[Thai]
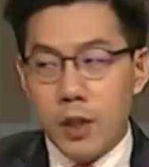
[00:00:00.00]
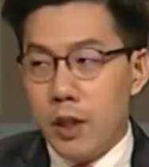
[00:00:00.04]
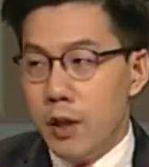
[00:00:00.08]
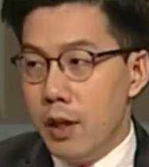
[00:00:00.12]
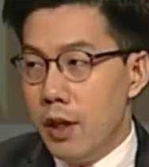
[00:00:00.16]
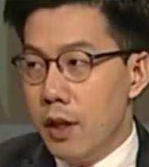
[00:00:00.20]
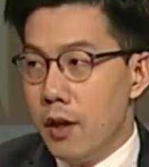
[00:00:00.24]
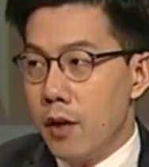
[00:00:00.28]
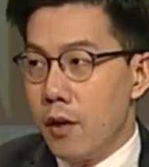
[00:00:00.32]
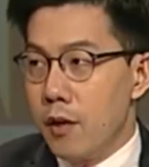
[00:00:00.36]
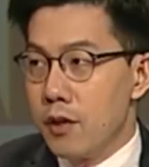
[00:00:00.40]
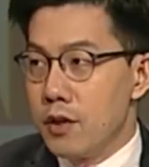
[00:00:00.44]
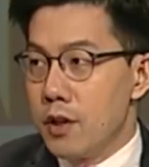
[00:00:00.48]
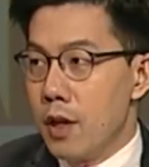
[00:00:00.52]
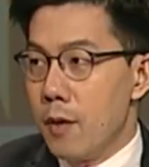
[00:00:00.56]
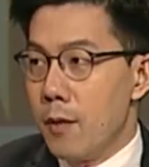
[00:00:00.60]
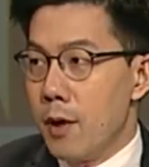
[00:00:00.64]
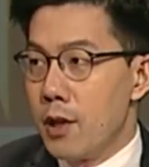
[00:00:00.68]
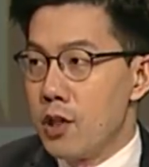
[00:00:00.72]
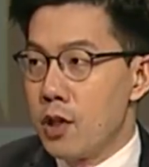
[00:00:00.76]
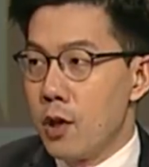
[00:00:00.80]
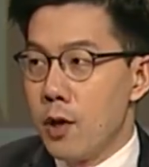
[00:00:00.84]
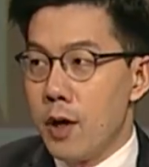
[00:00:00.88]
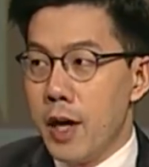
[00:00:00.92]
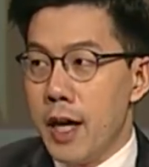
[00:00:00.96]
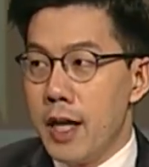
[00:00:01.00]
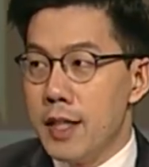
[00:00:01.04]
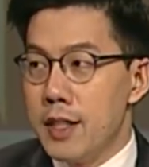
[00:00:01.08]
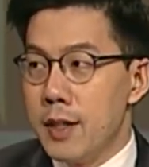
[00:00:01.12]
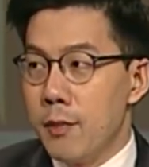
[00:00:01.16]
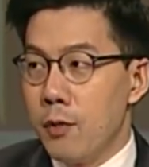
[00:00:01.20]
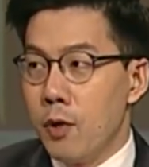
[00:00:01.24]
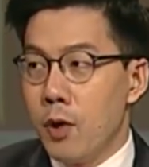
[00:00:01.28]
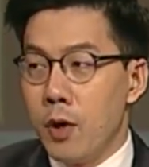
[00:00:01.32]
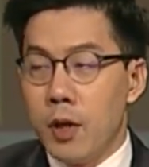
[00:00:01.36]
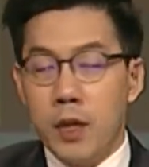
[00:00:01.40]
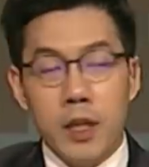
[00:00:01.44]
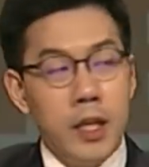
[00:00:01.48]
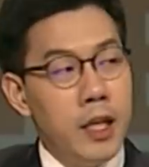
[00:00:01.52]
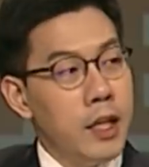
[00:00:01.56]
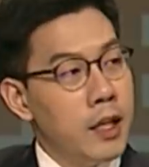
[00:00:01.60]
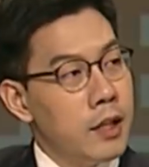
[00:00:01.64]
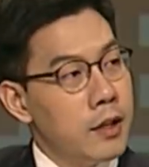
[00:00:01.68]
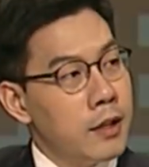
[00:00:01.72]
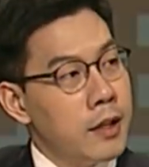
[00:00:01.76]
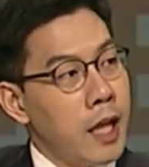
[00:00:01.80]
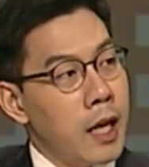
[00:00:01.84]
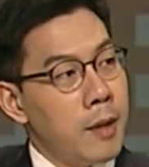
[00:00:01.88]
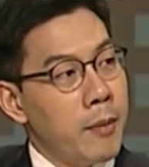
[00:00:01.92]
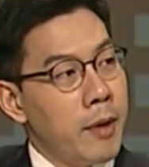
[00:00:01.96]
ถึงเรื่องของสว250 คนที่
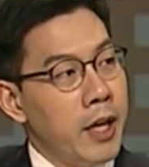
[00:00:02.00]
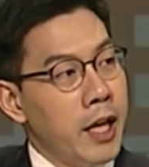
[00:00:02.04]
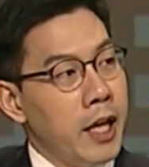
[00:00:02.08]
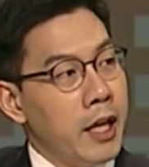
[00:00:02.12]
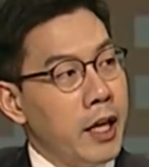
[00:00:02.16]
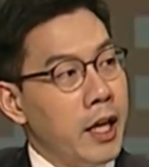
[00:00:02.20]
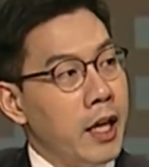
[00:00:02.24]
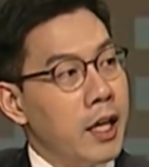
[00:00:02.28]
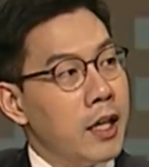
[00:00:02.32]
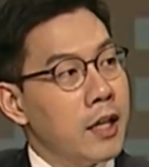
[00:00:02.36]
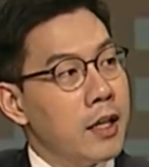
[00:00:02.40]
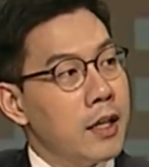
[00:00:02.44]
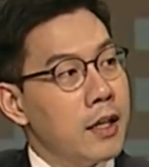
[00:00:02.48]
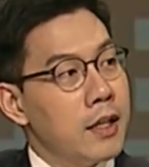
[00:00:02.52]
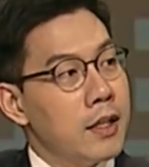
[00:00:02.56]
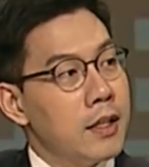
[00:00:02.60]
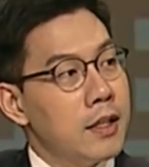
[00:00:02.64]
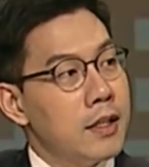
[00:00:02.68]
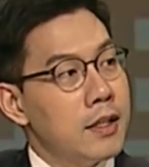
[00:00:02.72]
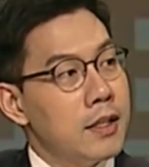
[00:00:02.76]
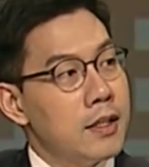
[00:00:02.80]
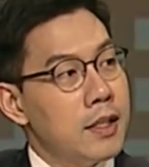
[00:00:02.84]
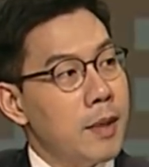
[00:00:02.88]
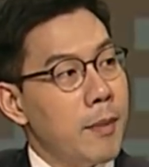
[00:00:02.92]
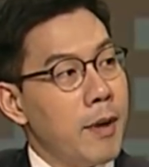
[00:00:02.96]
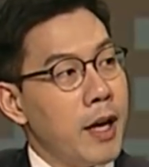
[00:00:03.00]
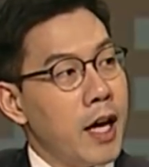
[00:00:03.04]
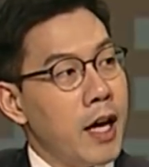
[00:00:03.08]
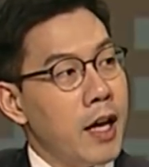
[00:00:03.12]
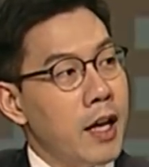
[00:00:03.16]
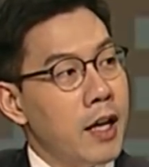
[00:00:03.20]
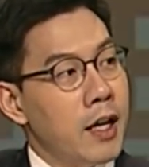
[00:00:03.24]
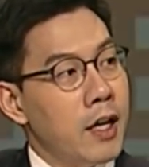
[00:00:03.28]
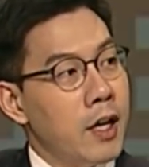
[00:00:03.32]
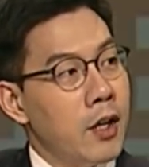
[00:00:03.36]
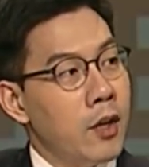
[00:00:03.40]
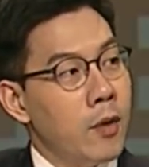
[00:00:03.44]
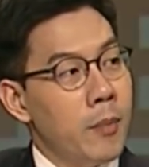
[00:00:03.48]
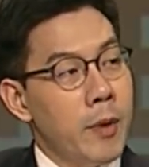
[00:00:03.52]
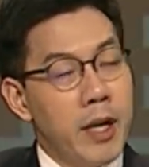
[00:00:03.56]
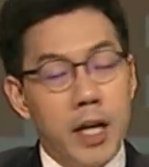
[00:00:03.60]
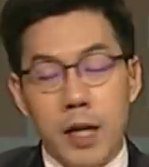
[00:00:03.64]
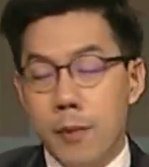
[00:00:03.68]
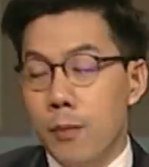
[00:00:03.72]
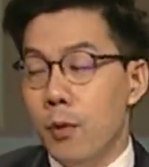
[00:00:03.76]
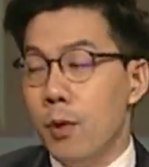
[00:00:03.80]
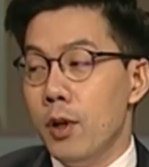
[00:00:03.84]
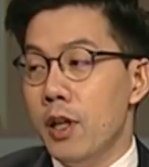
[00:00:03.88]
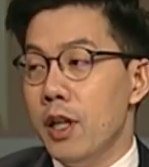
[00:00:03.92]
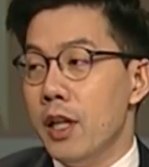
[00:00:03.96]
ตั้งมาเองนะใช่ไหมฮะ นายกไม่เค
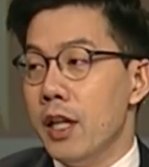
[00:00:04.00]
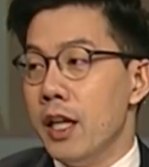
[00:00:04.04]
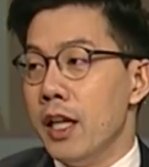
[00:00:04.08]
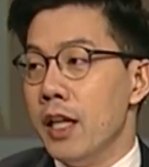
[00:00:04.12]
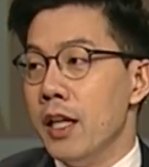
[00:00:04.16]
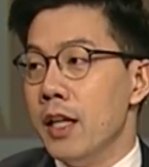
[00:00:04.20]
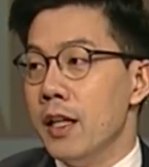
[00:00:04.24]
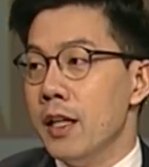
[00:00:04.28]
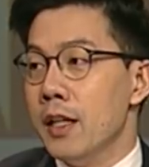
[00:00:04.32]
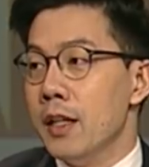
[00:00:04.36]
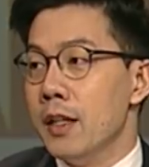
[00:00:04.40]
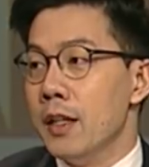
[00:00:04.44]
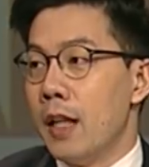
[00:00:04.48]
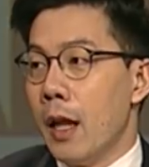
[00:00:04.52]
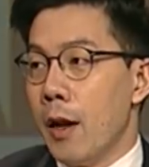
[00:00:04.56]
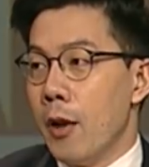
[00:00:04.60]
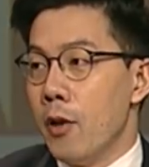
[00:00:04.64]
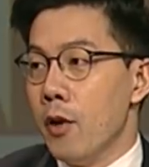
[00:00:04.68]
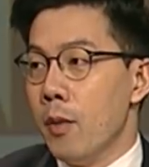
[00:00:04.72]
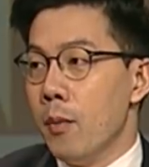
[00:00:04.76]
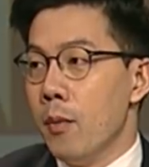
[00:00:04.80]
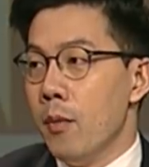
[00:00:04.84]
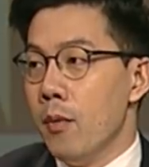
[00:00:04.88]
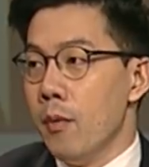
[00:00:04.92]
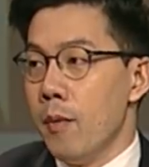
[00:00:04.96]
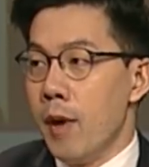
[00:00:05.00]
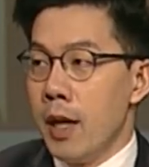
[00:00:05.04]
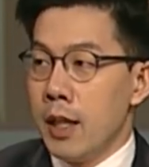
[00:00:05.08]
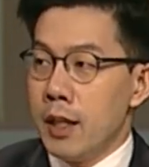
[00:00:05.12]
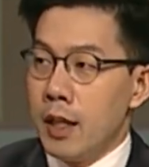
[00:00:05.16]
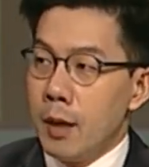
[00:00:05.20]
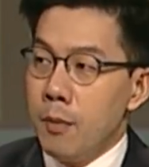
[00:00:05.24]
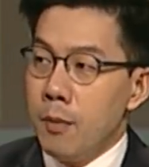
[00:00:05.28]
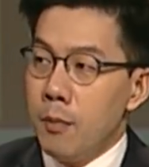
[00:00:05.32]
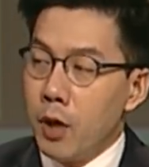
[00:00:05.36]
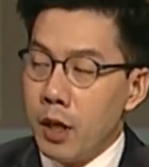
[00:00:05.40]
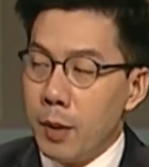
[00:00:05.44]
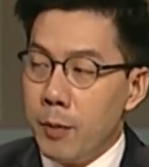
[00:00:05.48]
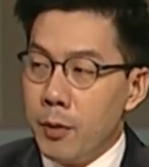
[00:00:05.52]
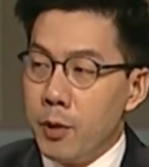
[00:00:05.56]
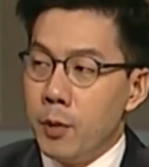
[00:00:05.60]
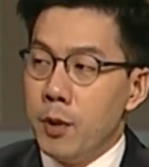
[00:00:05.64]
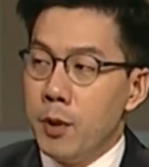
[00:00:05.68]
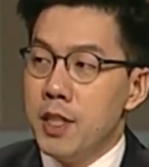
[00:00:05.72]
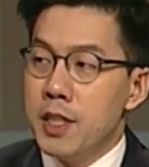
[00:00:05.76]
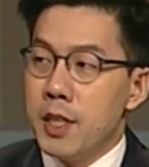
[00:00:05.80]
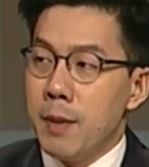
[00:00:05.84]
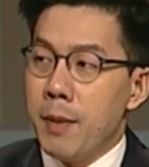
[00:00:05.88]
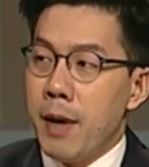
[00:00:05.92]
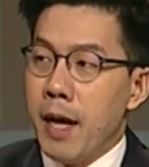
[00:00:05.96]
ยพูดเรื่องนี้ แต่นายกพูดว่าอยู่
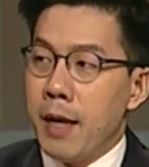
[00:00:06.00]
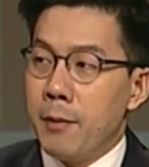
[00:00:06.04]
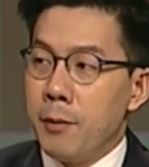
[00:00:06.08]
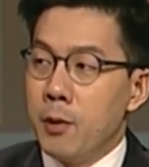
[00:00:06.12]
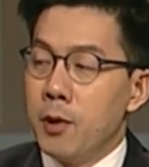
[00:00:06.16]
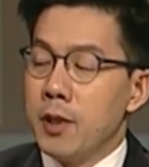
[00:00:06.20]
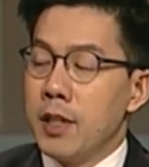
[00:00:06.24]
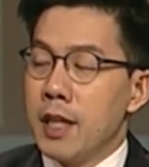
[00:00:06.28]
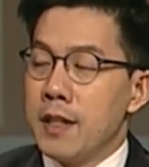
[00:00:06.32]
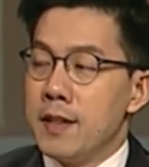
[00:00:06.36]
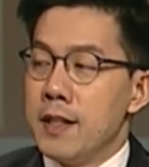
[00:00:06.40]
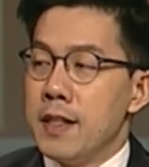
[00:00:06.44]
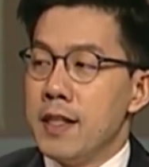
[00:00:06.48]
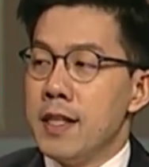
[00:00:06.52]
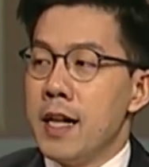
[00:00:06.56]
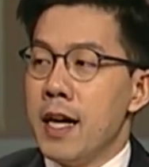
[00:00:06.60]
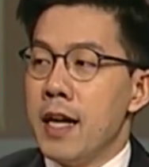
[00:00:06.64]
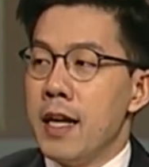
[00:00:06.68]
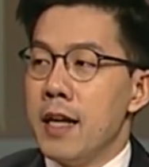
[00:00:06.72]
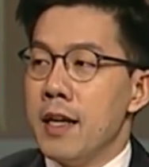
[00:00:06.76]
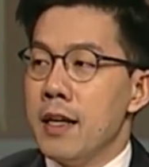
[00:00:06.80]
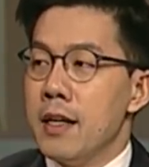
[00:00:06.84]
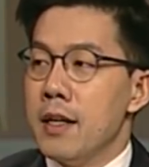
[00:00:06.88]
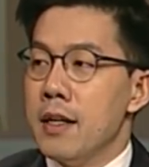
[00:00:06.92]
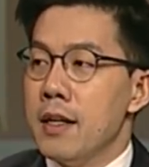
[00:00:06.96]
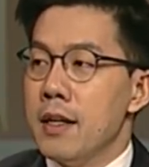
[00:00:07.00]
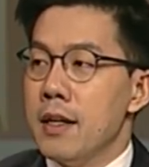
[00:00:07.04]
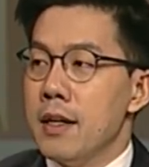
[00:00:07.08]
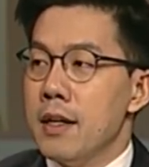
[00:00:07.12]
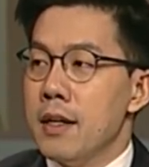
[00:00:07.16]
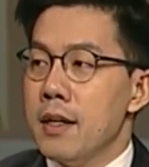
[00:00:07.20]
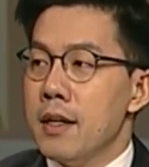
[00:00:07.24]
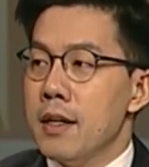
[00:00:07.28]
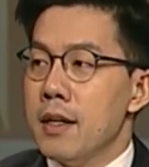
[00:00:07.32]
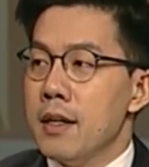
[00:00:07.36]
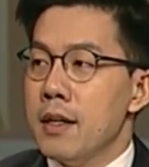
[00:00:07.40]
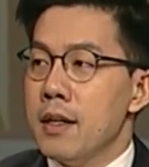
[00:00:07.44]
ที่สภาเป็นคนตัดสินใจครับ